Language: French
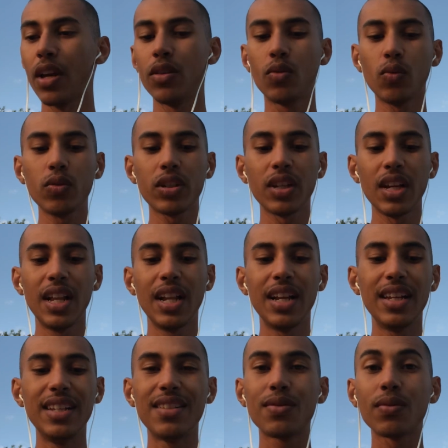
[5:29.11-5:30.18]
Donc
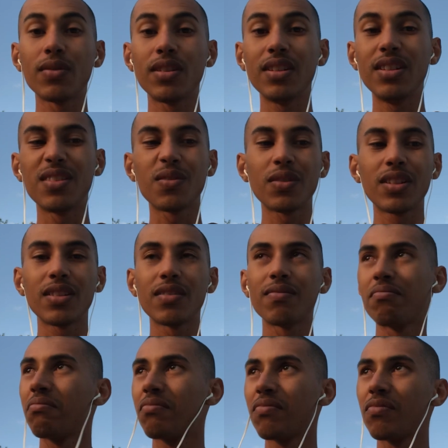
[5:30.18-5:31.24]
ils ont, ils ont
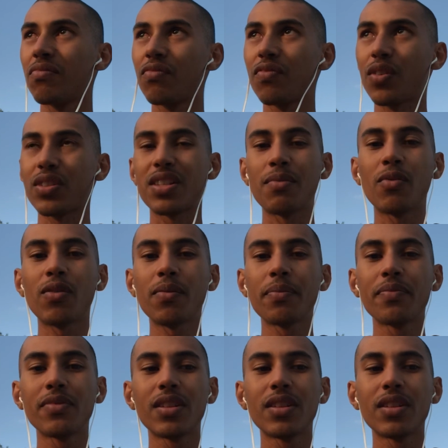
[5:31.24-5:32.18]
forcément,